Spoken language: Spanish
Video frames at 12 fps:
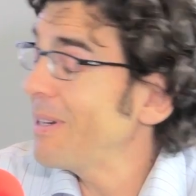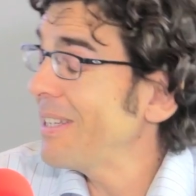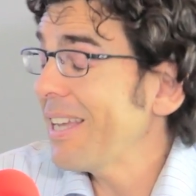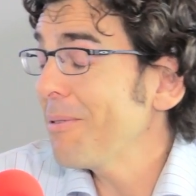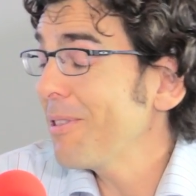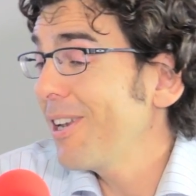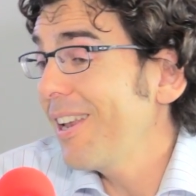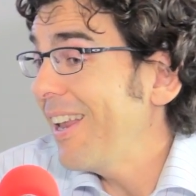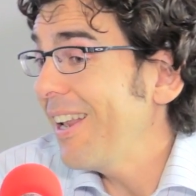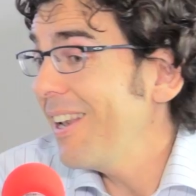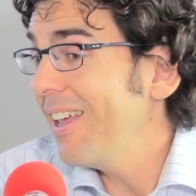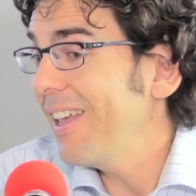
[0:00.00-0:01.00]
básicamente,
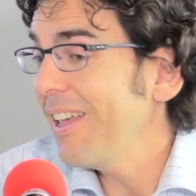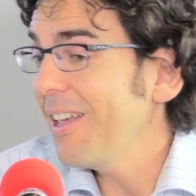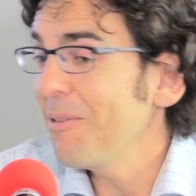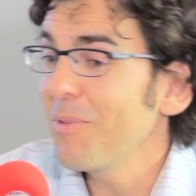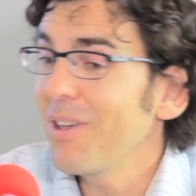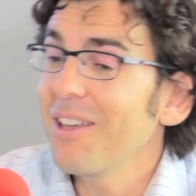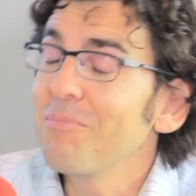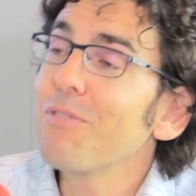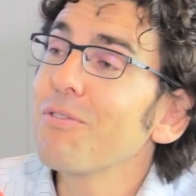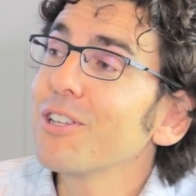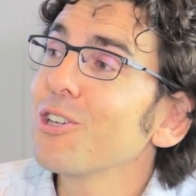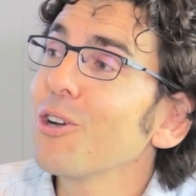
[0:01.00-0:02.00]
él eh, me,
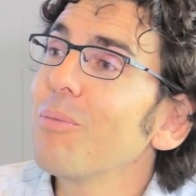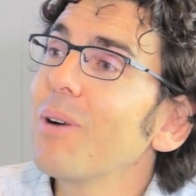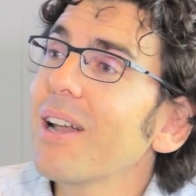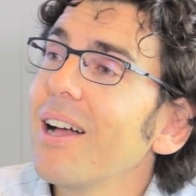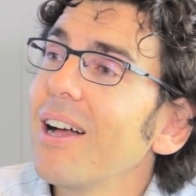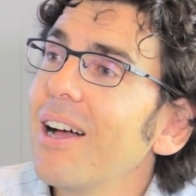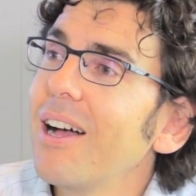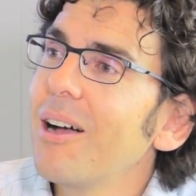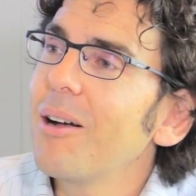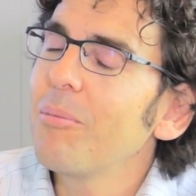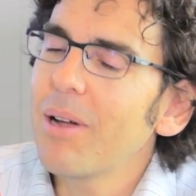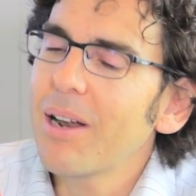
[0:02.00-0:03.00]
fichó
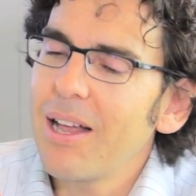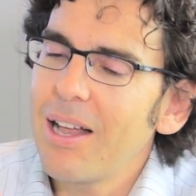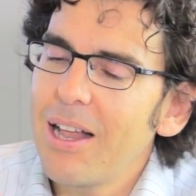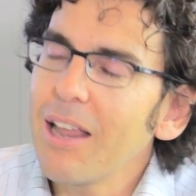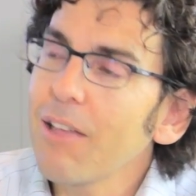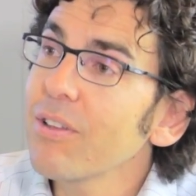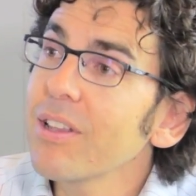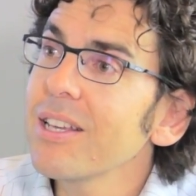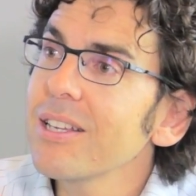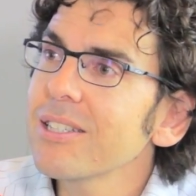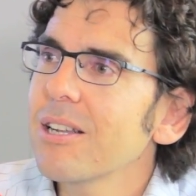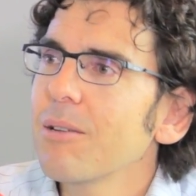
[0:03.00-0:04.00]
para, para Life
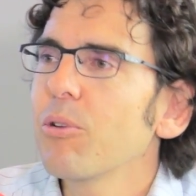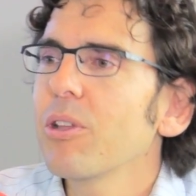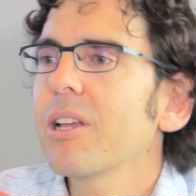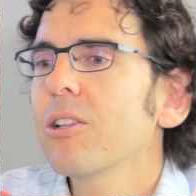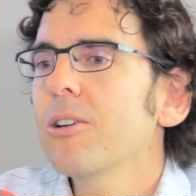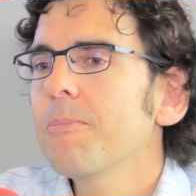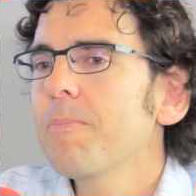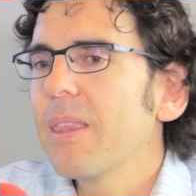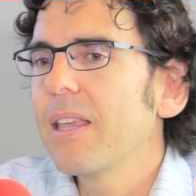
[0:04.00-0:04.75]
Fitness, el proyecto.